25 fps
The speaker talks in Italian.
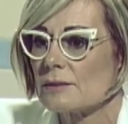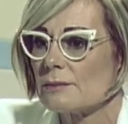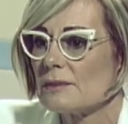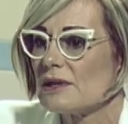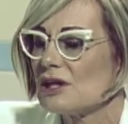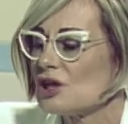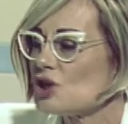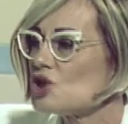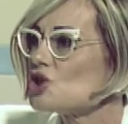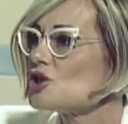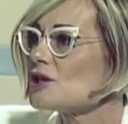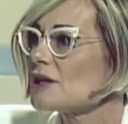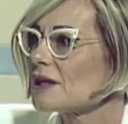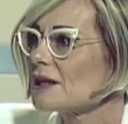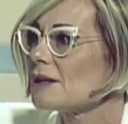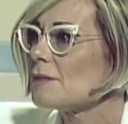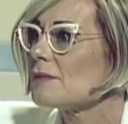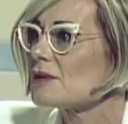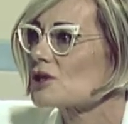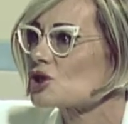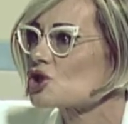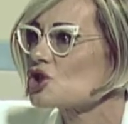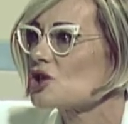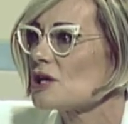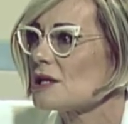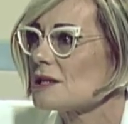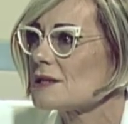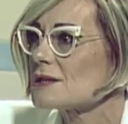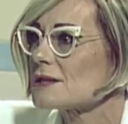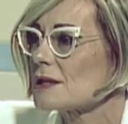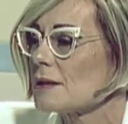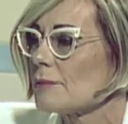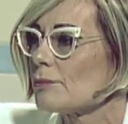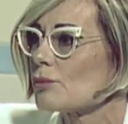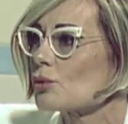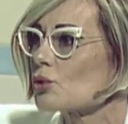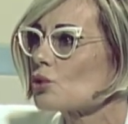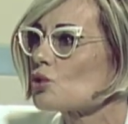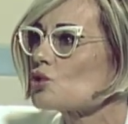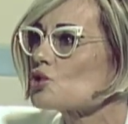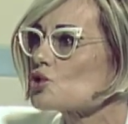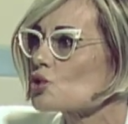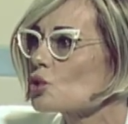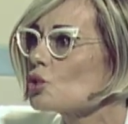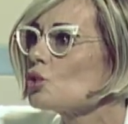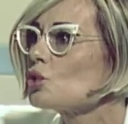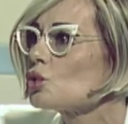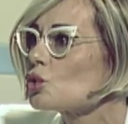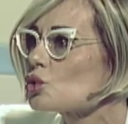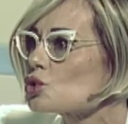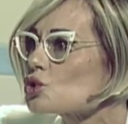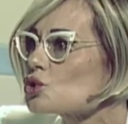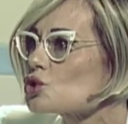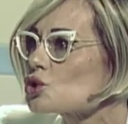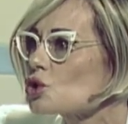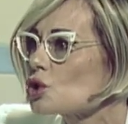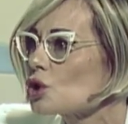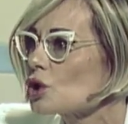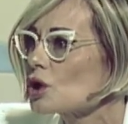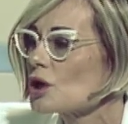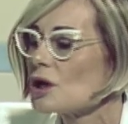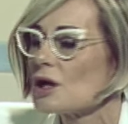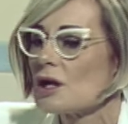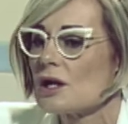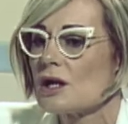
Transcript: medicina d'emergenza in pronto soccorso